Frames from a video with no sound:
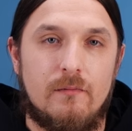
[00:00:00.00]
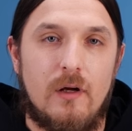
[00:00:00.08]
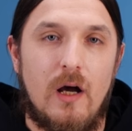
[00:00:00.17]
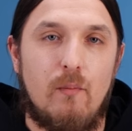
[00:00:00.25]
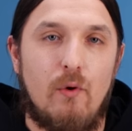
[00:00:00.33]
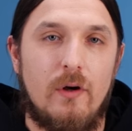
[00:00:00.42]

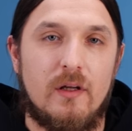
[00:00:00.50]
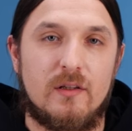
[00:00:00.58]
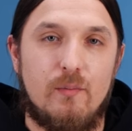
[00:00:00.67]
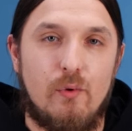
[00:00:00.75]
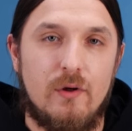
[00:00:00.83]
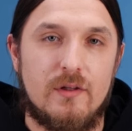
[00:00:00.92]
А поле
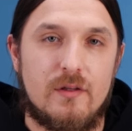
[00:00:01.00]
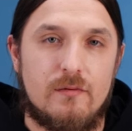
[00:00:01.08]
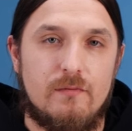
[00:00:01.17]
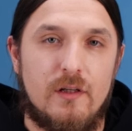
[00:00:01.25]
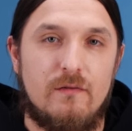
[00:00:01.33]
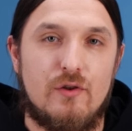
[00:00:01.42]
Endpoints
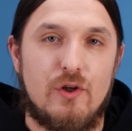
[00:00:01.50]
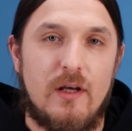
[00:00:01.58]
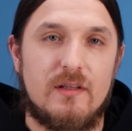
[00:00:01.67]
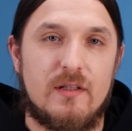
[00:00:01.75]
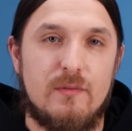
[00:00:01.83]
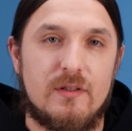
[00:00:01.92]

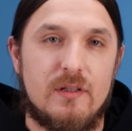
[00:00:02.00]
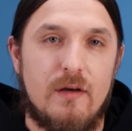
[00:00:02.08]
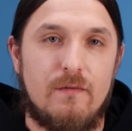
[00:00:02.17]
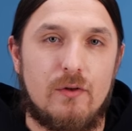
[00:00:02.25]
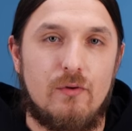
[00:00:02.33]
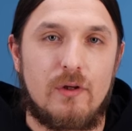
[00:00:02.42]
отвечает за места,
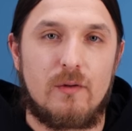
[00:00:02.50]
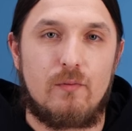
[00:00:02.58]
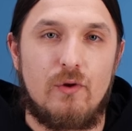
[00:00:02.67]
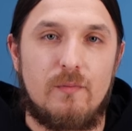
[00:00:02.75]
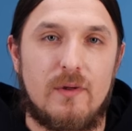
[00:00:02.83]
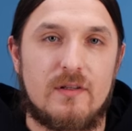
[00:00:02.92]
в которые
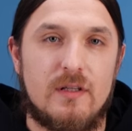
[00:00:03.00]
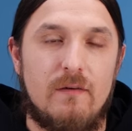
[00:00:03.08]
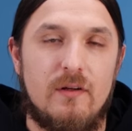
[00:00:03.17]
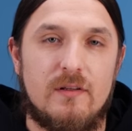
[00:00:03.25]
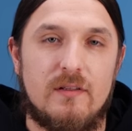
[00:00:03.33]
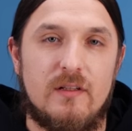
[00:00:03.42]
будет
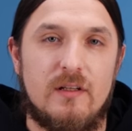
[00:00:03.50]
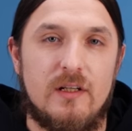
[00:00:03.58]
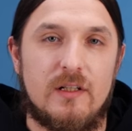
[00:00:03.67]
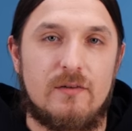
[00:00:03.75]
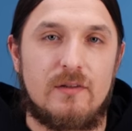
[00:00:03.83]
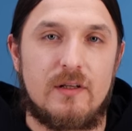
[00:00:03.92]
подставлена
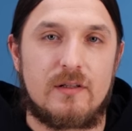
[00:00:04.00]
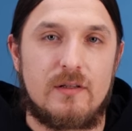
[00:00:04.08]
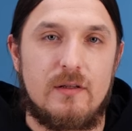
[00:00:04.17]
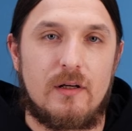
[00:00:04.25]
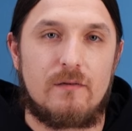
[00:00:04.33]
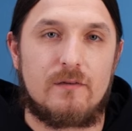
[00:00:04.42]
сгенерированная
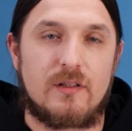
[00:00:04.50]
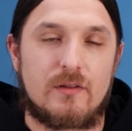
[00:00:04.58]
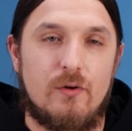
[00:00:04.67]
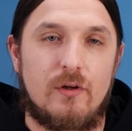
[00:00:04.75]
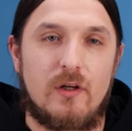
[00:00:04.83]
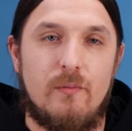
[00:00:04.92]
ссылка в
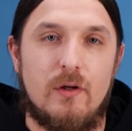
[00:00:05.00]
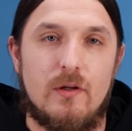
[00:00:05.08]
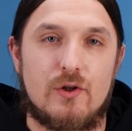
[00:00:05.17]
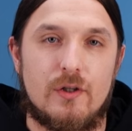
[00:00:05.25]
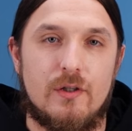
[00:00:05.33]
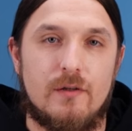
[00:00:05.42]
настройках
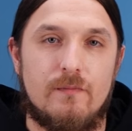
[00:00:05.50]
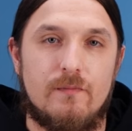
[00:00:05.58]
приложения.